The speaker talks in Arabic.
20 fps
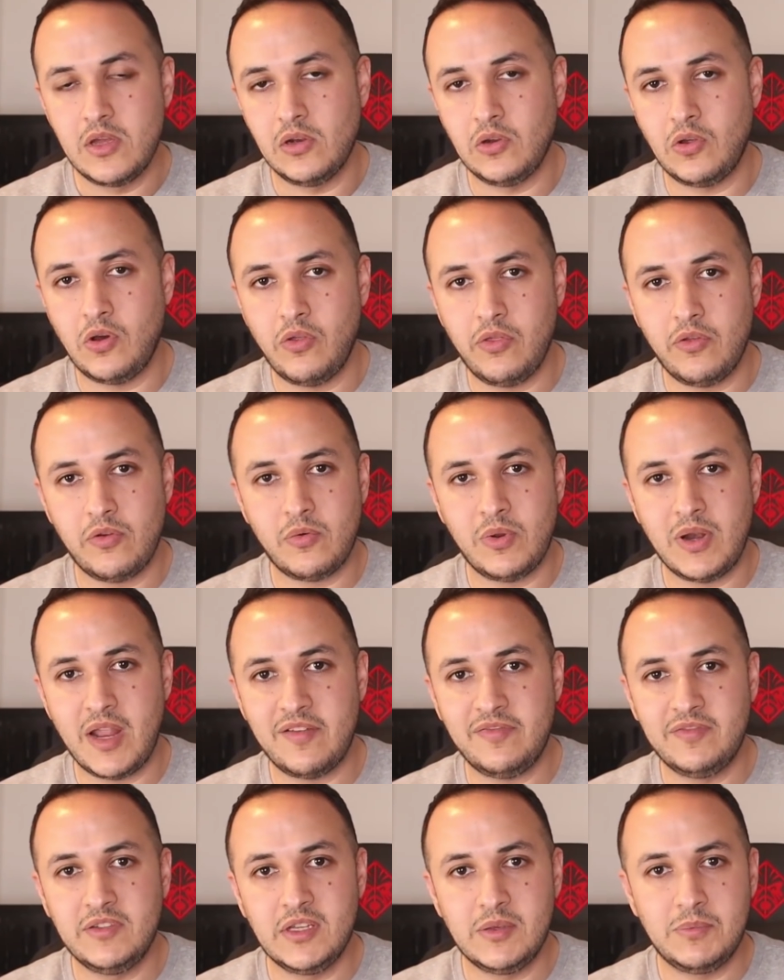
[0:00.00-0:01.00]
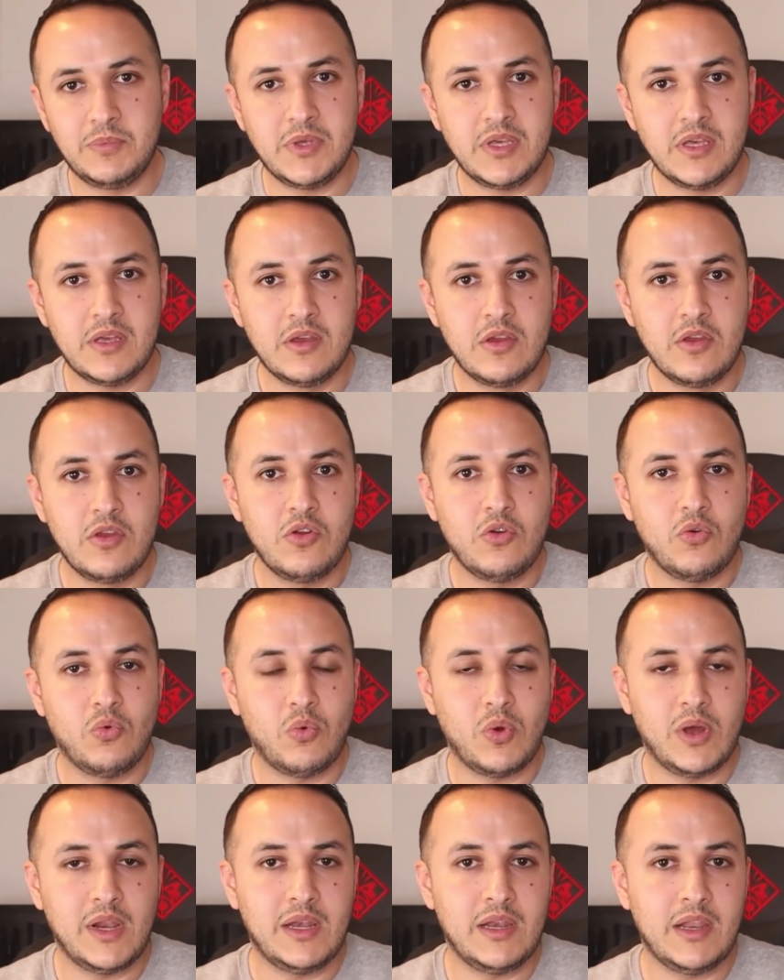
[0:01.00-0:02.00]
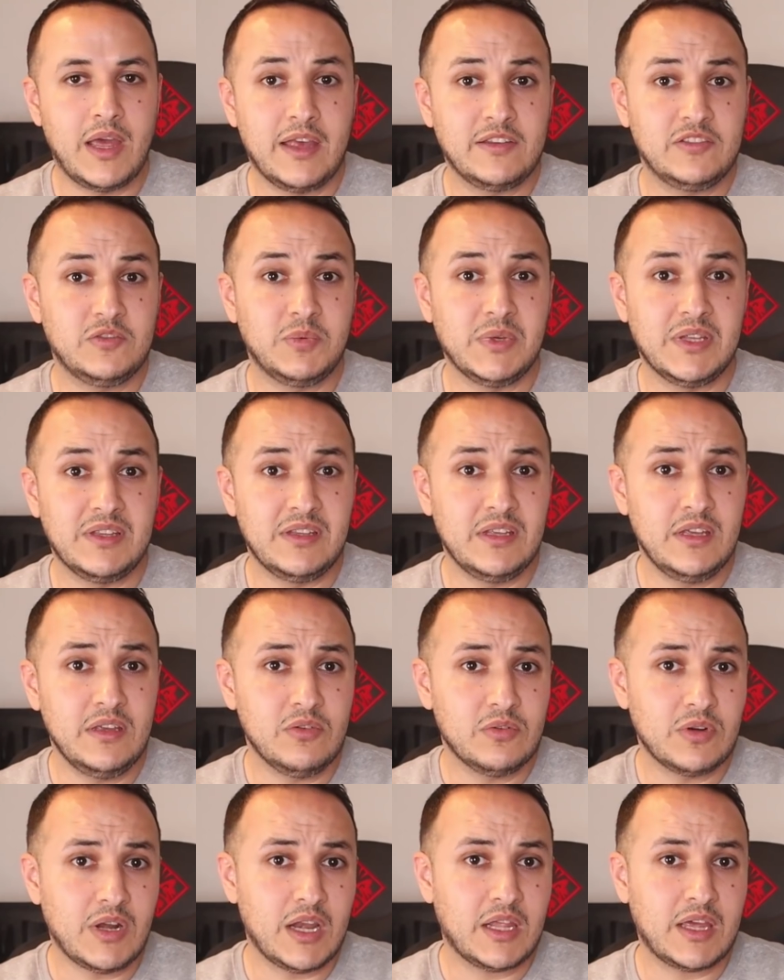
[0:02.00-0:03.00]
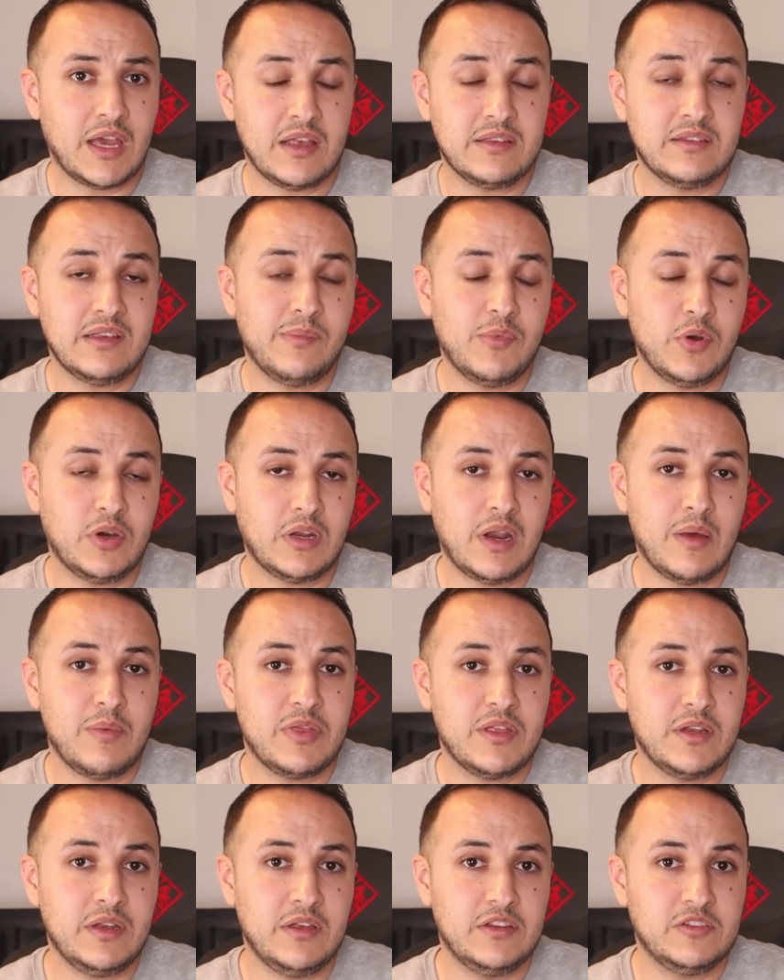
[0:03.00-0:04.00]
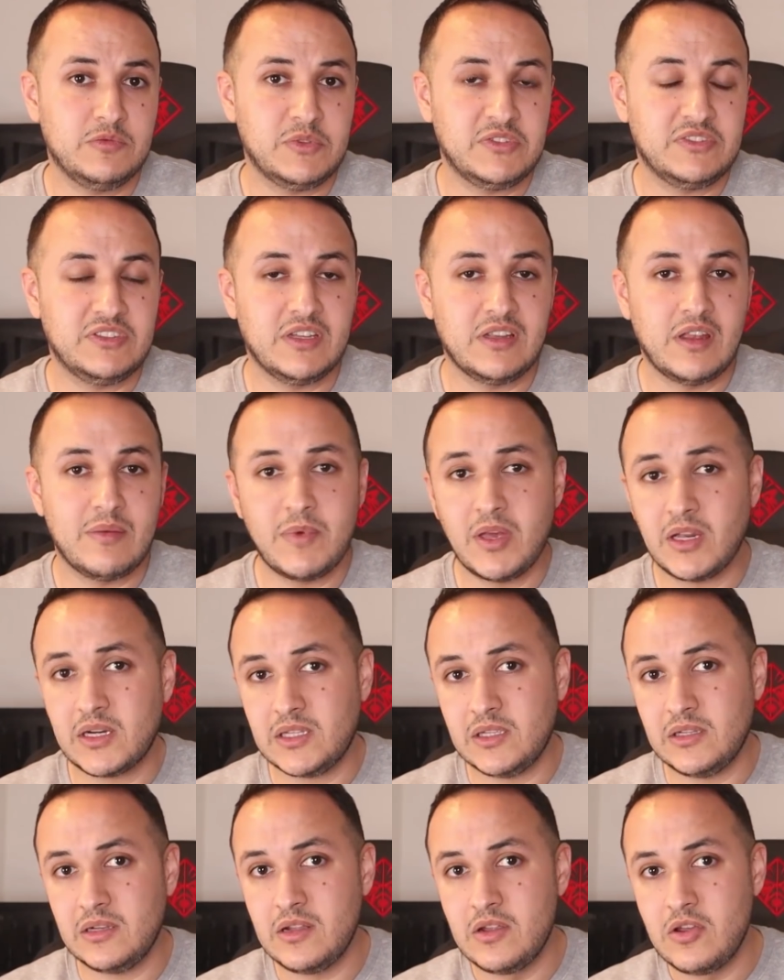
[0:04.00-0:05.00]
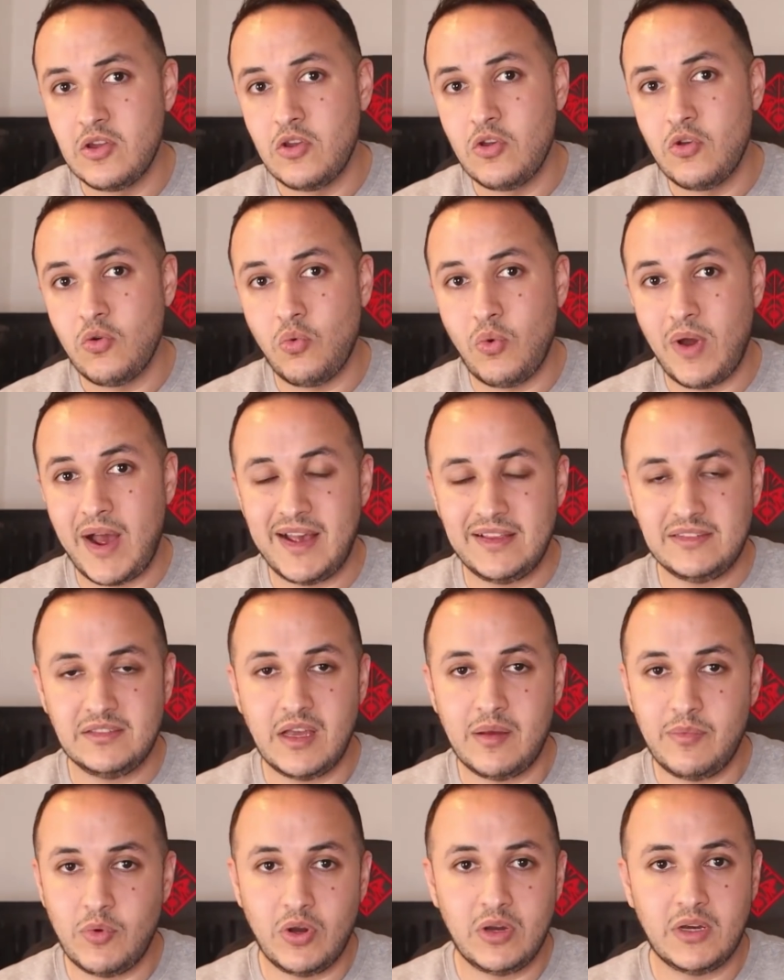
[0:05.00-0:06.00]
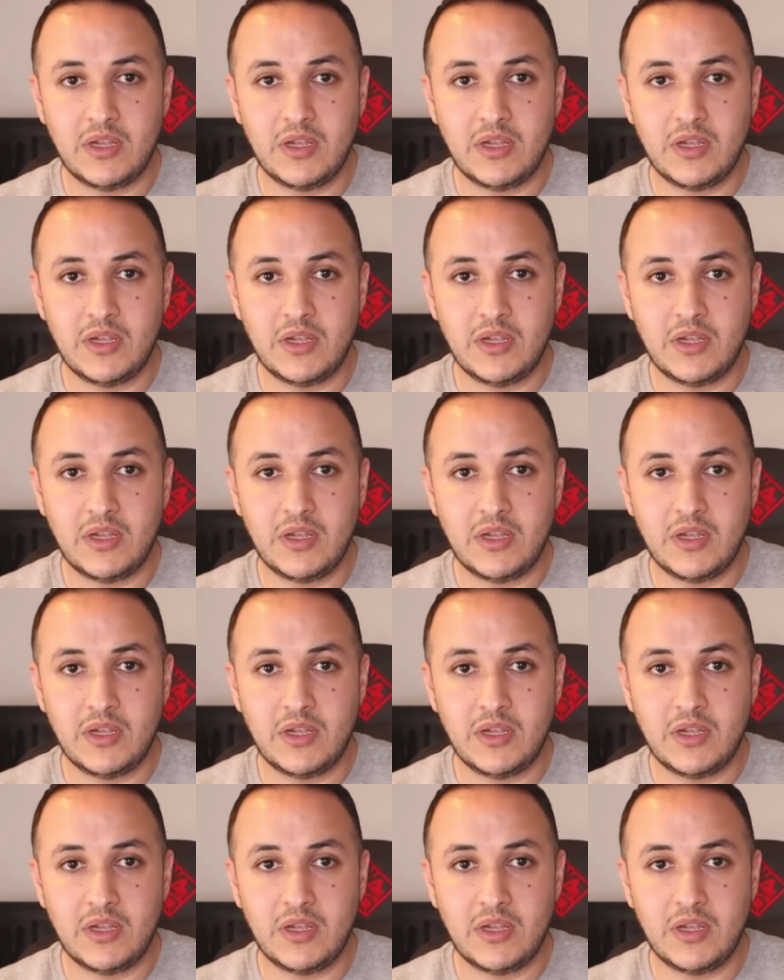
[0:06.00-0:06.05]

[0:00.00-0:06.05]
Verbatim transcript: الخضر والاف دي بي والاس بي دي هنالك احزاب اخرى مثل حزب السيده ميركل واحزاب